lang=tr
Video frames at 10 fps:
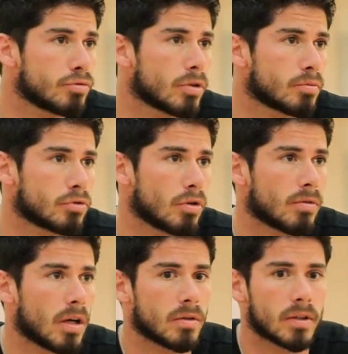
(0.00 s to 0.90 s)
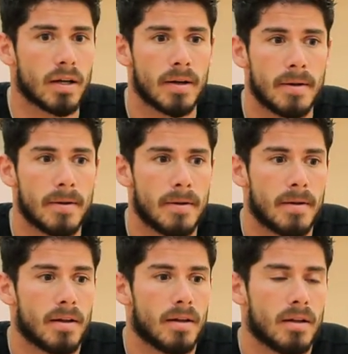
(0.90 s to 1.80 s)
düşünüyorum Survivor'da.
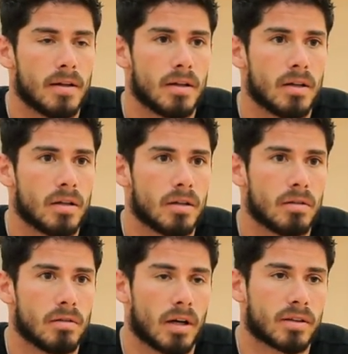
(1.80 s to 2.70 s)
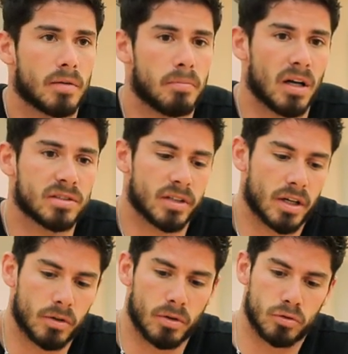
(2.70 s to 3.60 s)
Hı e, hatta
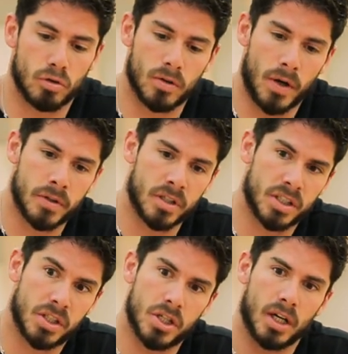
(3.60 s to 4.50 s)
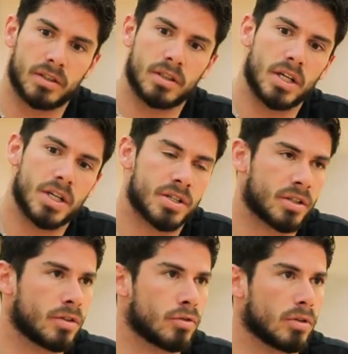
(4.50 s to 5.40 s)
bazılarına göre Survivor'ın gidişatını
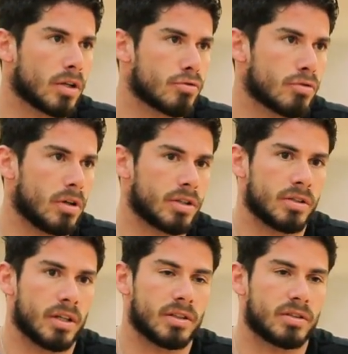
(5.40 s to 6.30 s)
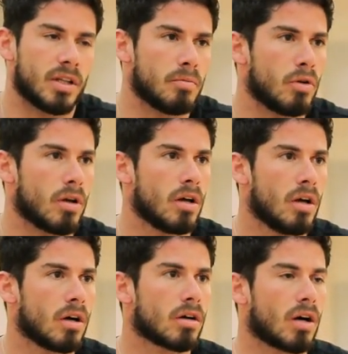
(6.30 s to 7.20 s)
değiştirdin diyorlar şu hı. açıdan. Eskiden böyle
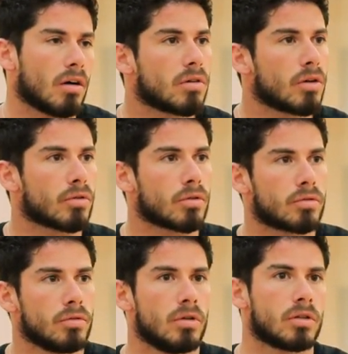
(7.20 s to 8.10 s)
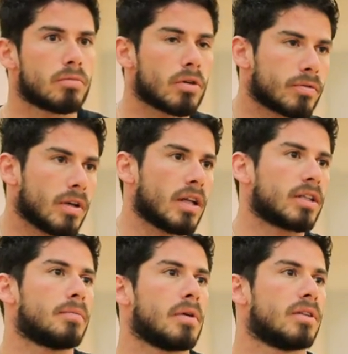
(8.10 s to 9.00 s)
kavga, gürültü, höt höt falan
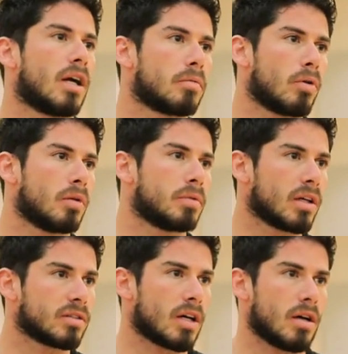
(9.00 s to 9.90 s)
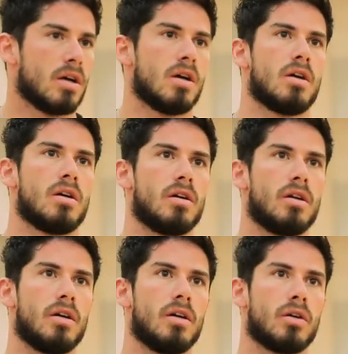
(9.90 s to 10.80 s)
yapanlar böyle biraz daha
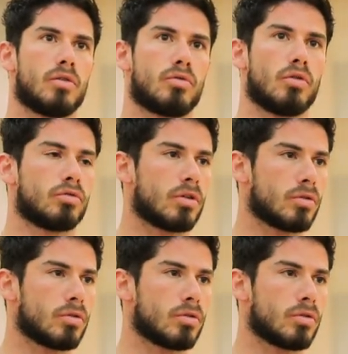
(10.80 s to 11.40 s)
e, göz